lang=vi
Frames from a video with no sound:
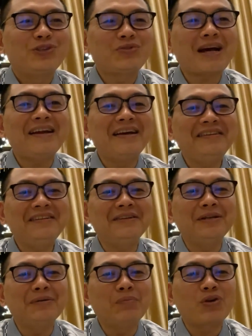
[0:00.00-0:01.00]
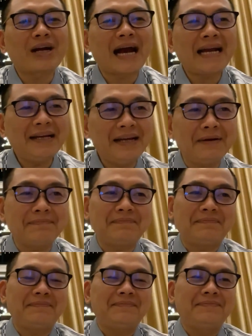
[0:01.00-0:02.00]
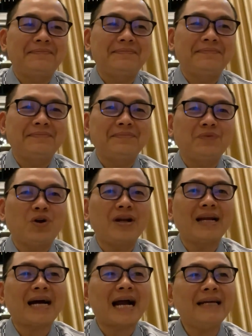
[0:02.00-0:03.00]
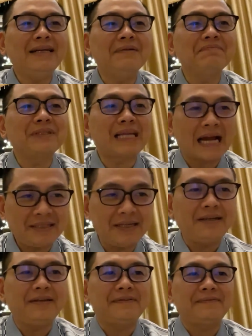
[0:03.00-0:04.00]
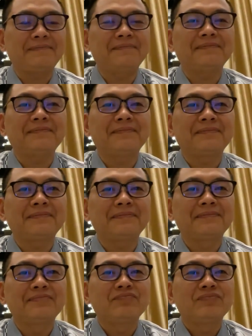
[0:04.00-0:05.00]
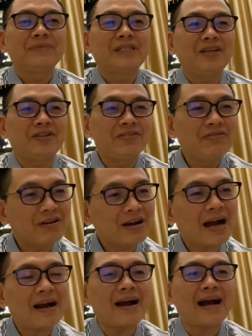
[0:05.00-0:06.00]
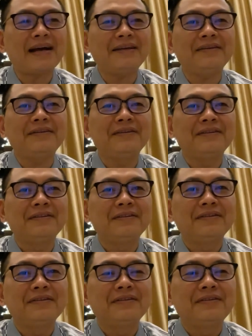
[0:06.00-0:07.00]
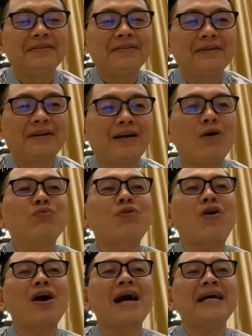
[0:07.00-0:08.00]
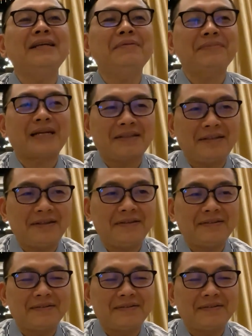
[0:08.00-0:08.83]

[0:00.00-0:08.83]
chúng ta đến từ một khái niệm gọi là khái niệm giá trị thì thưa các ngài không có khái niệm giá trị